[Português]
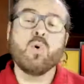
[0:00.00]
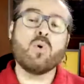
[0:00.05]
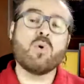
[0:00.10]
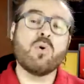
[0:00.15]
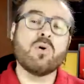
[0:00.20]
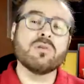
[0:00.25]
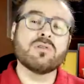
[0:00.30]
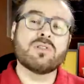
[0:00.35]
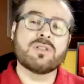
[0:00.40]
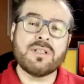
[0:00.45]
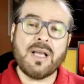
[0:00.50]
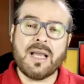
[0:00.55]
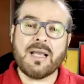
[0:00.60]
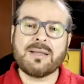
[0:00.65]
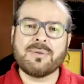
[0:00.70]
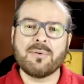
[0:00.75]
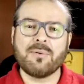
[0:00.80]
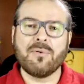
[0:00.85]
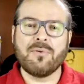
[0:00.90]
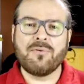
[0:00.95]
o
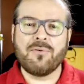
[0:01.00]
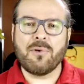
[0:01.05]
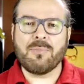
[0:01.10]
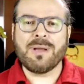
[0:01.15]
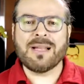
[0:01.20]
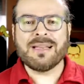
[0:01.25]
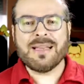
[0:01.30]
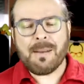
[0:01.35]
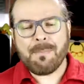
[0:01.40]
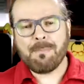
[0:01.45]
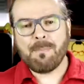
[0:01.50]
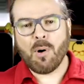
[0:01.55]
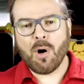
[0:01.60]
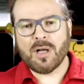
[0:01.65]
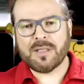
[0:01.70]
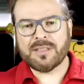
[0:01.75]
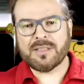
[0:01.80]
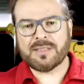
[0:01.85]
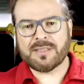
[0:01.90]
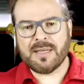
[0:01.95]
conceito do filme até
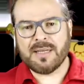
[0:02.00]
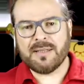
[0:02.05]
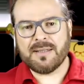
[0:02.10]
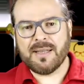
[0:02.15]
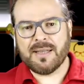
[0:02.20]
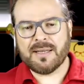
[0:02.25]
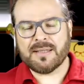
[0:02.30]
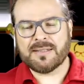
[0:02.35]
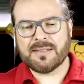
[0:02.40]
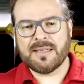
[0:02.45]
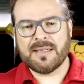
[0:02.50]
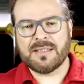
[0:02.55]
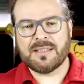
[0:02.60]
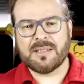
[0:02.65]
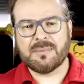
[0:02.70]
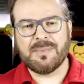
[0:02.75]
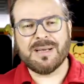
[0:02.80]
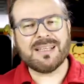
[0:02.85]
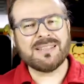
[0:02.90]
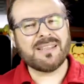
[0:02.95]
pode ser
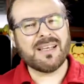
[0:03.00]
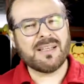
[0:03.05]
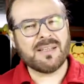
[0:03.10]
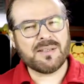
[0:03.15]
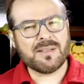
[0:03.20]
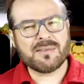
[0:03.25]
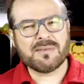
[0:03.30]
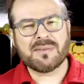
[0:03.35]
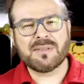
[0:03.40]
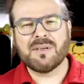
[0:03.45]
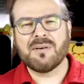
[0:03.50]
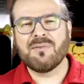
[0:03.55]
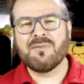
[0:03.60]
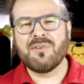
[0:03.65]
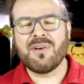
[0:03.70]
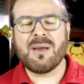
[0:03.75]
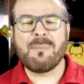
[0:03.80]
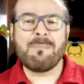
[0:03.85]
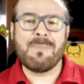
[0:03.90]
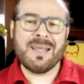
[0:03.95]
interessante, mas a execução
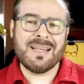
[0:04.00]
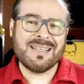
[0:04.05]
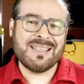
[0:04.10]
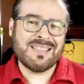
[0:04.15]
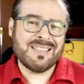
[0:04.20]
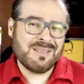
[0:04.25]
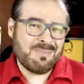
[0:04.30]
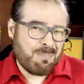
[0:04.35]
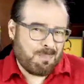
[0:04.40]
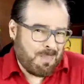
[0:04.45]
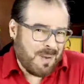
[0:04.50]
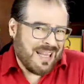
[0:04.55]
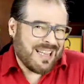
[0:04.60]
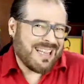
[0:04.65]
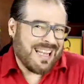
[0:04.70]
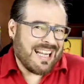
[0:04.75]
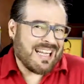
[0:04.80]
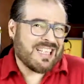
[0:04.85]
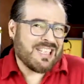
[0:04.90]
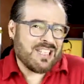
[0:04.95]
foi apenas
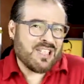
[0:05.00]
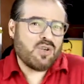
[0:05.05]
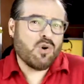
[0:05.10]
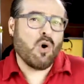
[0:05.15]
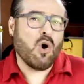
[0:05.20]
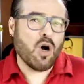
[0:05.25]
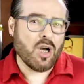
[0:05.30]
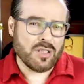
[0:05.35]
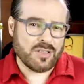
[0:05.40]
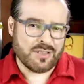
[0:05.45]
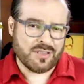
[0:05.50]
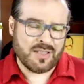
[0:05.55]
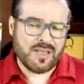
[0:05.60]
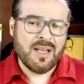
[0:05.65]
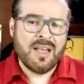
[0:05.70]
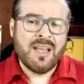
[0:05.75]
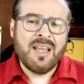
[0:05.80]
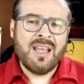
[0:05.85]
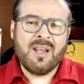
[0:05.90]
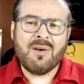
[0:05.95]
pretensiosa.
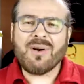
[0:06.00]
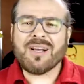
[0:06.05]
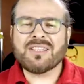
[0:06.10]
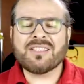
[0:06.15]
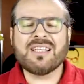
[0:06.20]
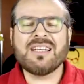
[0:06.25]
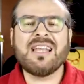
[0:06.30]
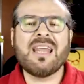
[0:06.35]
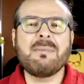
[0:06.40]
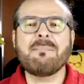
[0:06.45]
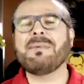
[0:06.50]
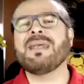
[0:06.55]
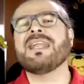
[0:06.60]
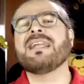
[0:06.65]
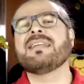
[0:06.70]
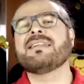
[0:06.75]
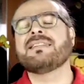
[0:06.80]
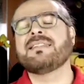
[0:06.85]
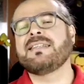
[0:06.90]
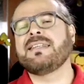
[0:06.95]
Eu acho que nem
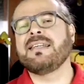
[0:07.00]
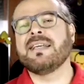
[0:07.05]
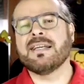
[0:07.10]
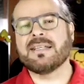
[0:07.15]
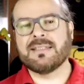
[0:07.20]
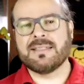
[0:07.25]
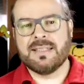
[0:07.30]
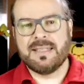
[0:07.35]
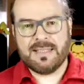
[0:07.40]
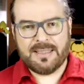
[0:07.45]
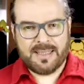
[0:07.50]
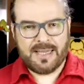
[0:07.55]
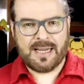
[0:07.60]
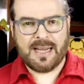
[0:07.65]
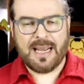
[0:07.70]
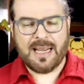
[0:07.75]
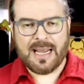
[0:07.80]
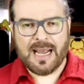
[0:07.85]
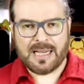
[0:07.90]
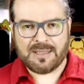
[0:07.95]
merecia assim ter
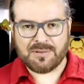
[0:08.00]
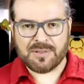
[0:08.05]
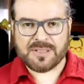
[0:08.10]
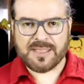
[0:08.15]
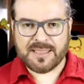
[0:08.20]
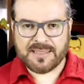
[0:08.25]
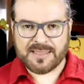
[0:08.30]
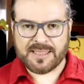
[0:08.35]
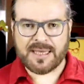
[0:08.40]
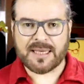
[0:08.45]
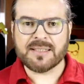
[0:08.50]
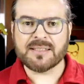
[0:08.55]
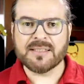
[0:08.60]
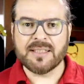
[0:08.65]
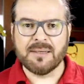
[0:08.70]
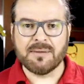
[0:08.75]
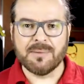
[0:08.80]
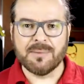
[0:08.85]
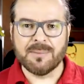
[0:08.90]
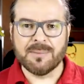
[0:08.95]
ganhado essa
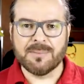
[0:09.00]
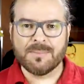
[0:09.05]
indicação.